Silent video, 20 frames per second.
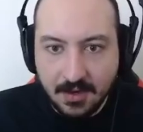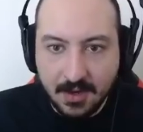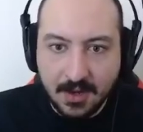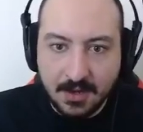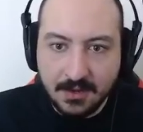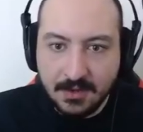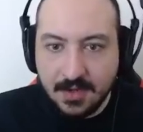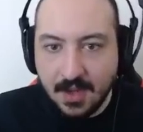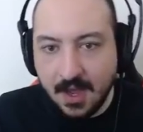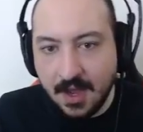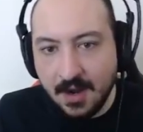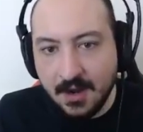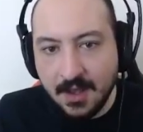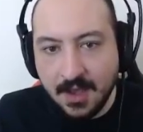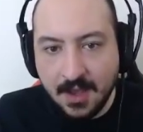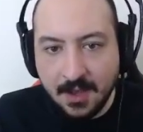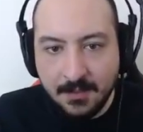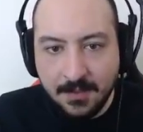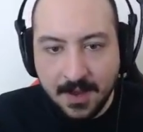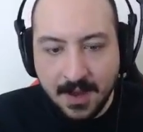GTA
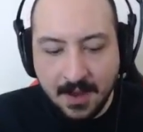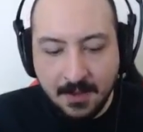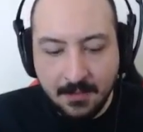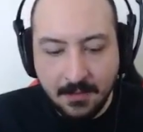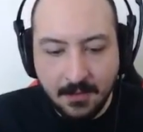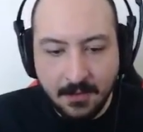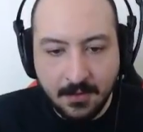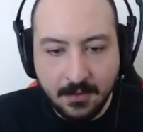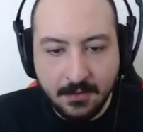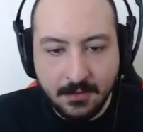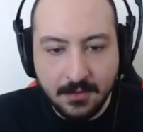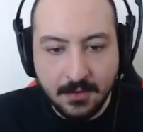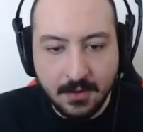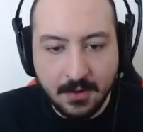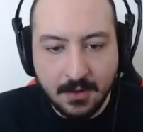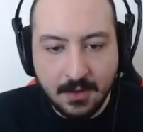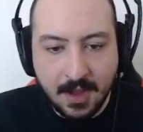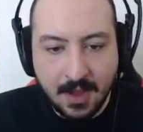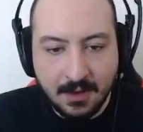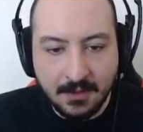RP mi
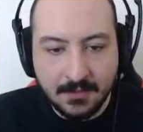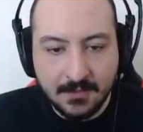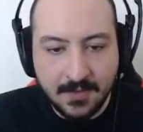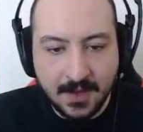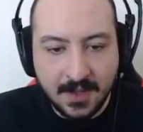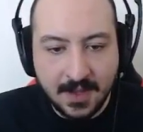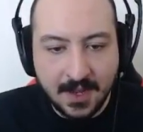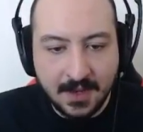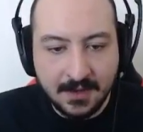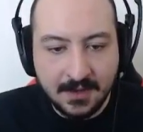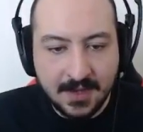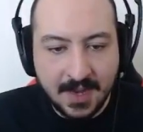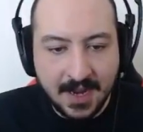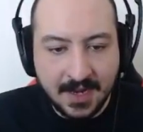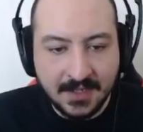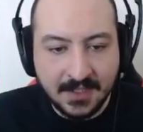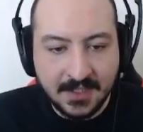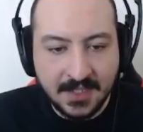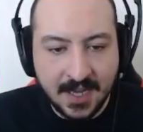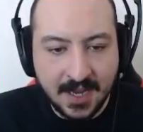oynuyor lan falan
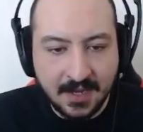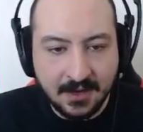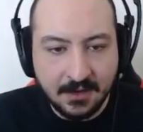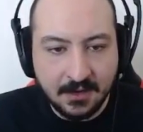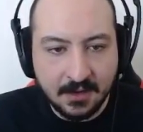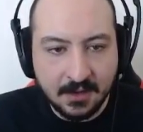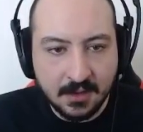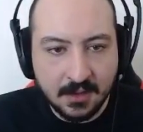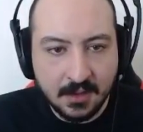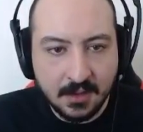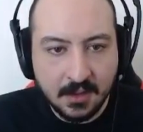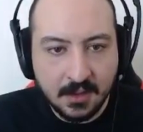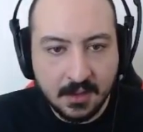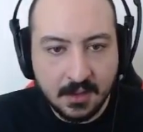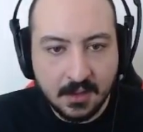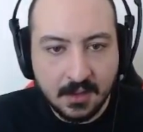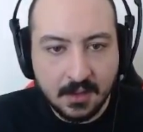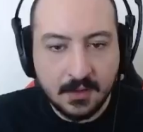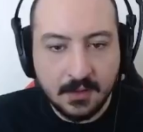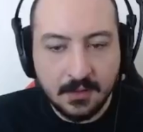derken
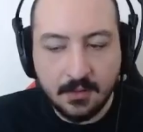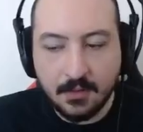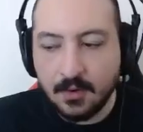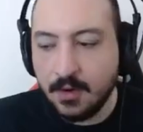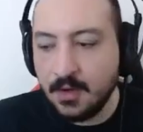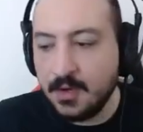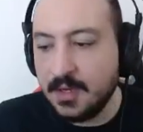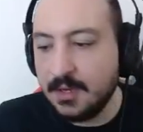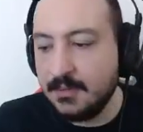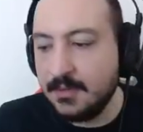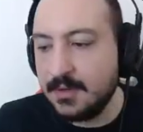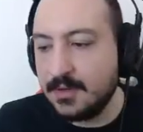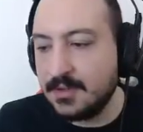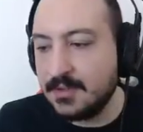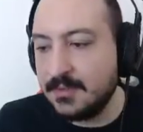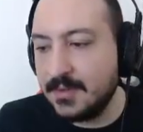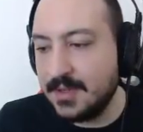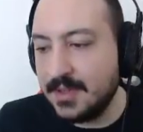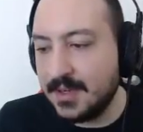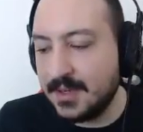
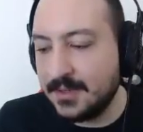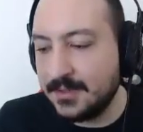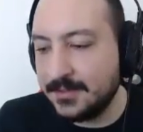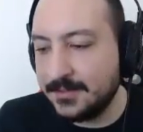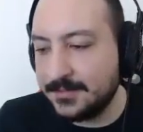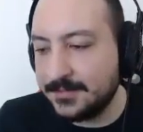oynamıyoruz beyler.